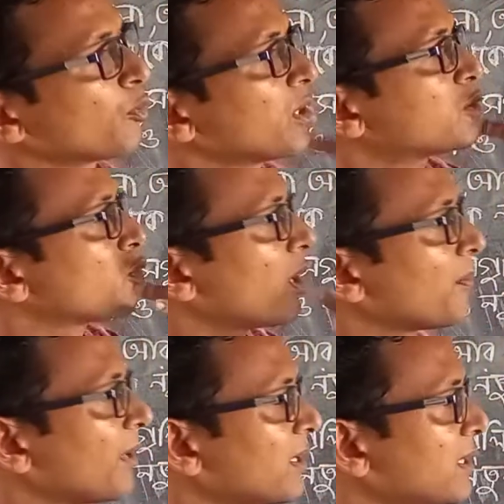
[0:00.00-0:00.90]
মুখের চল
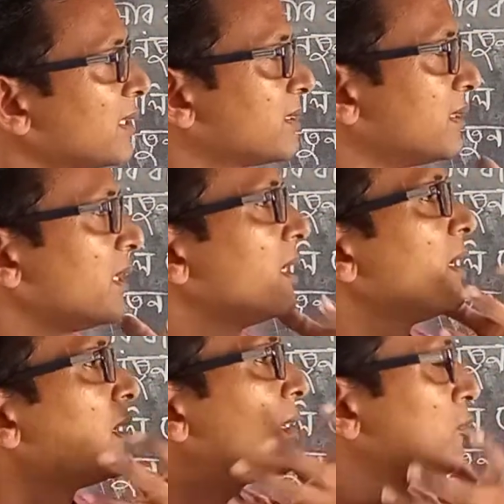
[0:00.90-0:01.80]
পাল্টে যাচ্ছে
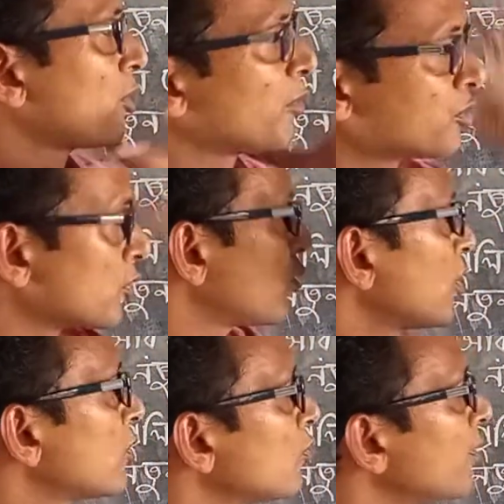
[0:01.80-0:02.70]
হ্যাঁ সমস্ত
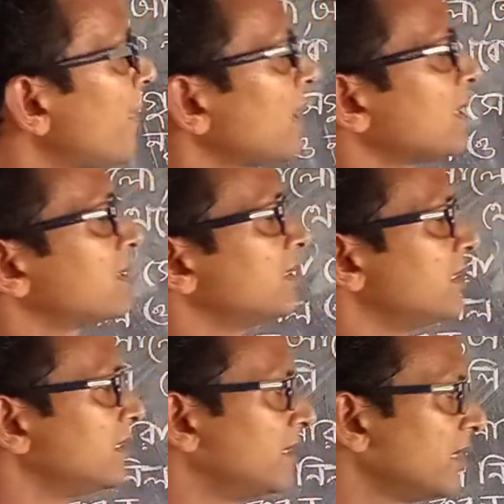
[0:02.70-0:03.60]
গঠনগুলো পাল্টাচ্ছে
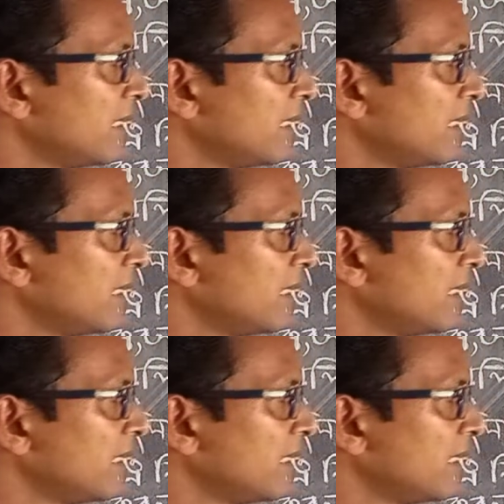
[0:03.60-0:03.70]
ধীরে ধীরে